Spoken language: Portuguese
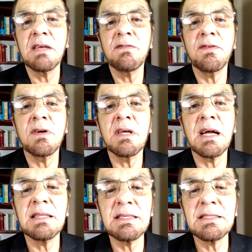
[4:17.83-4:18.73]
que foi
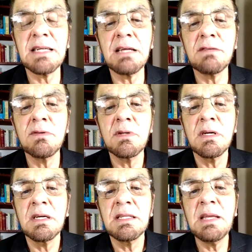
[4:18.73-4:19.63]
cadastrado.
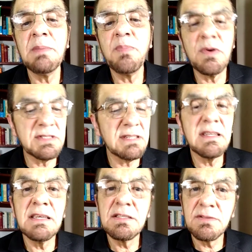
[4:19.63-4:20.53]
Depois das
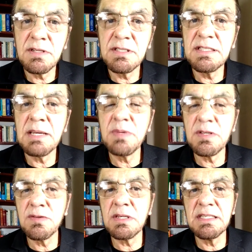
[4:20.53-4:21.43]
eleições, se a
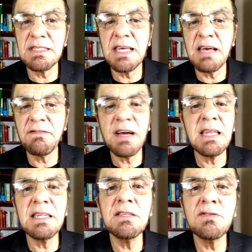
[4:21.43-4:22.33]
pessoa quiser, vai
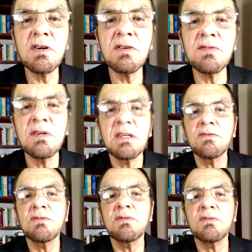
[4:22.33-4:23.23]
ali de novo
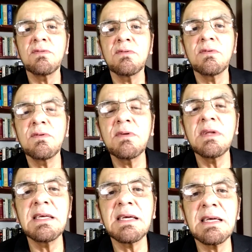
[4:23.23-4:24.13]
no, no, no
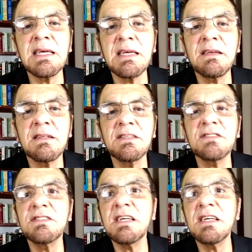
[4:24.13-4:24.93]
link que diz